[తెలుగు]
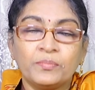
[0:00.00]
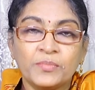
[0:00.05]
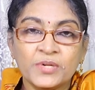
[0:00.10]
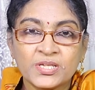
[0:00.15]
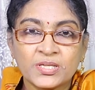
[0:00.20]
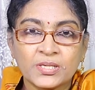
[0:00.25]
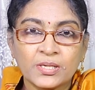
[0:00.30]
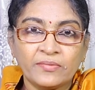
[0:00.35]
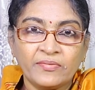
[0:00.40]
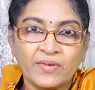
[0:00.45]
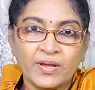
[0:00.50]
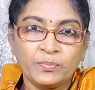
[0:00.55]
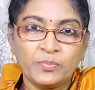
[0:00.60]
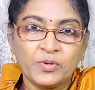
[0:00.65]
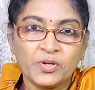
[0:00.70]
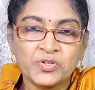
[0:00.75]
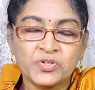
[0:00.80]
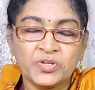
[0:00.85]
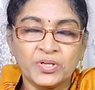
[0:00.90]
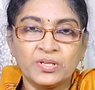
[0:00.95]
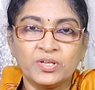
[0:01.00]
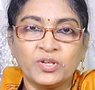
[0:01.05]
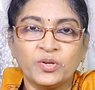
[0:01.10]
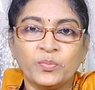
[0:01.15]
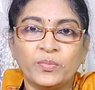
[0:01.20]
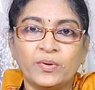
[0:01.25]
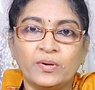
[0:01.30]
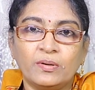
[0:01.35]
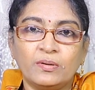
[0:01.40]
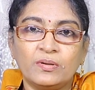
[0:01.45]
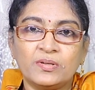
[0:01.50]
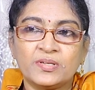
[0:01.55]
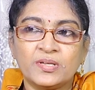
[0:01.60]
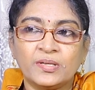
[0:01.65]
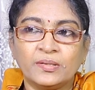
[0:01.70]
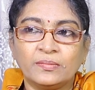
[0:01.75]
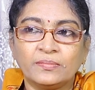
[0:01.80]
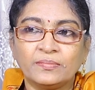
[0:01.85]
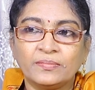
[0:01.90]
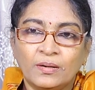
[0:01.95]
మిస్టిక్ వైబ్రేషన్
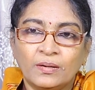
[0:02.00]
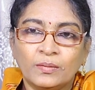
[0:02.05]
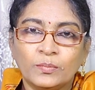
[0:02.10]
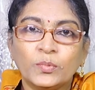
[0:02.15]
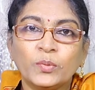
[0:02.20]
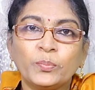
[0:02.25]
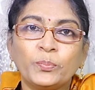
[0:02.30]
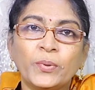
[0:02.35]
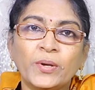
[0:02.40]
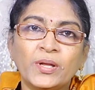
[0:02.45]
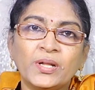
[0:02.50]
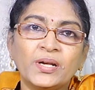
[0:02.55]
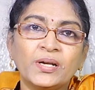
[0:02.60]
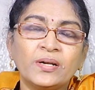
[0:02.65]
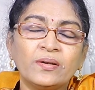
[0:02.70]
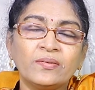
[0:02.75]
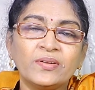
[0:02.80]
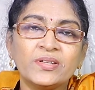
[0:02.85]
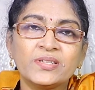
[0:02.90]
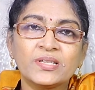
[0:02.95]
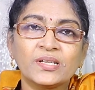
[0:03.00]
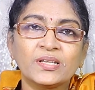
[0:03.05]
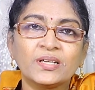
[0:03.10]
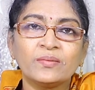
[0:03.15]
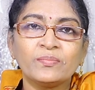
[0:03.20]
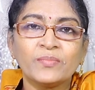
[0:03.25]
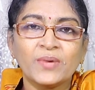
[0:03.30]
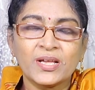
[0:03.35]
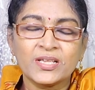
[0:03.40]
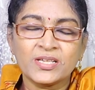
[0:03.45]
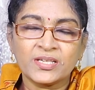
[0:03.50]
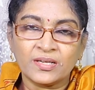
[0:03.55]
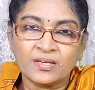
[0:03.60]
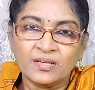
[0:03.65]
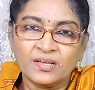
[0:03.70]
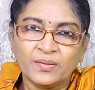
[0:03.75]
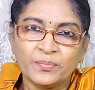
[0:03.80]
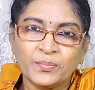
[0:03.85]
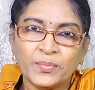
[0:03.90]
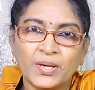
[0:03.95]
న్యూమరాలజీ ముప్పై రెండు నిజంగా
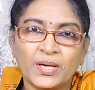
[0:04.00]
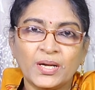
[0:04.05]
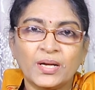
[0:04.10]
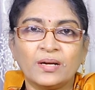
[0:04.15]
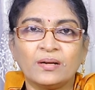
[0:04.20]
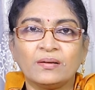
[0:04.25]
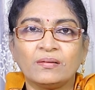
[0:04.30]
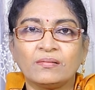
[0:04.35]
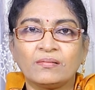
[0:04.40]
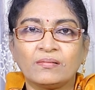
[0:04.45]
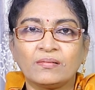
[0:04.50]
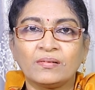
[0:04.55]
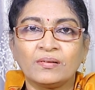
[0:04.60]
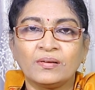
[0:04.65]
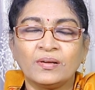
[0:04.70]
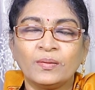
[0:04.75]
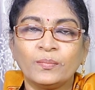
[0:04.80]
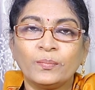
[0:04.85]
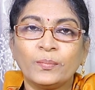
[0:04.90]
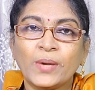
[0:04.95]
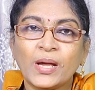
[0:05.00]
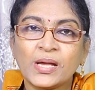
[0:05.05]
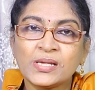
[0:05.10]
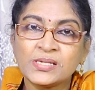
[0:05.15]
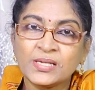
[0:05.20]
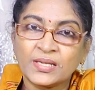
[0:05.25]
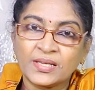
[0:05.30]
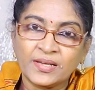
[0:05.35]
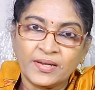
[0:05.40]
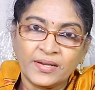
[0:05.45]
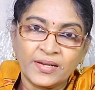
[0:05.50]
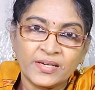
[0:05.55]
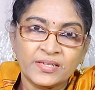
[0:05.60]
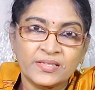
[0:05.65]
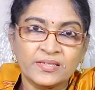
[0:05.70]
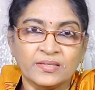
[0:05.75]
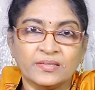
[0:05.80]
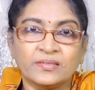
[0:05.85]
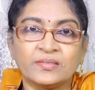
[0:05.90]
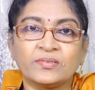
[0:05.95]
మ్యాజికల్ నెంబరా మ్యాజిక్
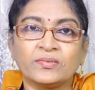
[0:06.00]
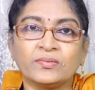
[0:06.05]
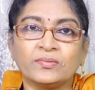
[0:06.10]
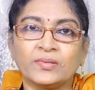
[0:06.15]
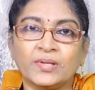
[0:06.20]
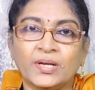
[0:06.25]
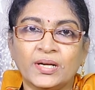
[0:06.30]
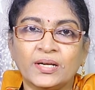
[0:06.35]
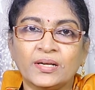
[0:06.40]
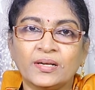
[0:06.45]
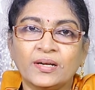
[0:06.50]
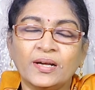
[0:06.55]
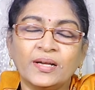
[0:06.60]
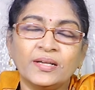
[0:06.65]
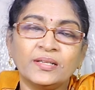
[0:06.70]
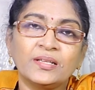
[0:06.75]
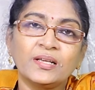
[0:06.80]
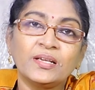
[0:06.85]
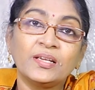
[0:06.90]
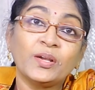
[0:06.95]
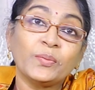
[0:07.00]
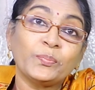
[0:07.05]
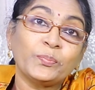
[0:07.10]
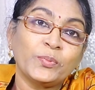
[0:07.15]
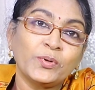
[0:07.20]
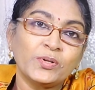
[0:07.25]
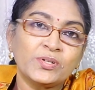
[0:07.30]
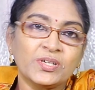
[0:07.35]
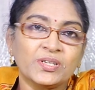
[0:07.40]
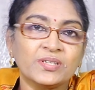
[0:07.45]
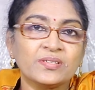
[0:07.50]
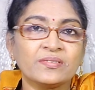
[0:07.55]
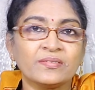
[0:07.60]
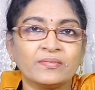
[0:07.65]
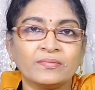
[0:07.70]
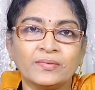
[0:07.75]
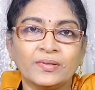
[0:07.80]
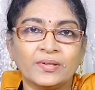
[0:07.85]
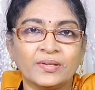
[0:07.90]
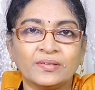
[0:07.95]
క్రియేట్ చేస్తుందా అయితే ఎప్పుడు
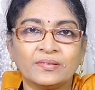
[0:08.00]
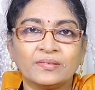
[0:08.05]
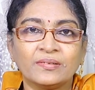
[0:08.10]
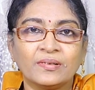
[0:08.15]
చేస్తుంది